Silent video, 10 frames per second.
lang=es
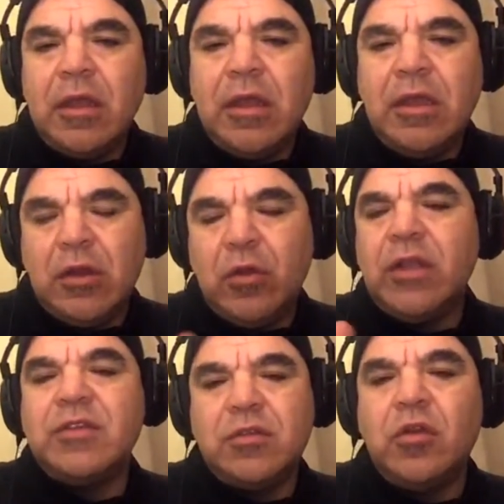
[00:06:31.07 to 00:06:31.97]
y que no
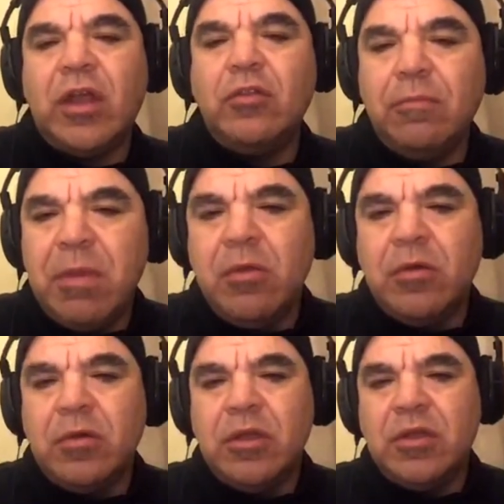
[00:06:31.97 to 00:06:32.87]
es tocando en
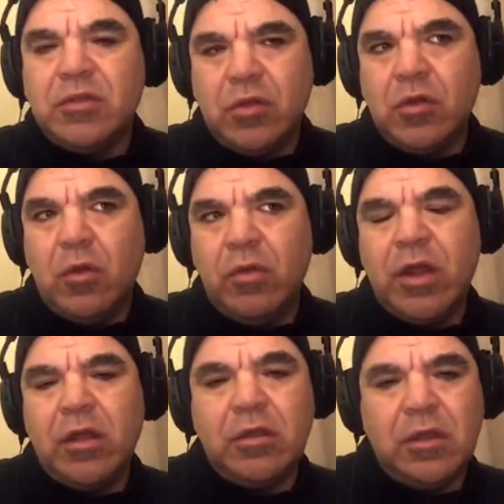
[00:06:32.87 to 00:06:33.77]
vivo, y son obras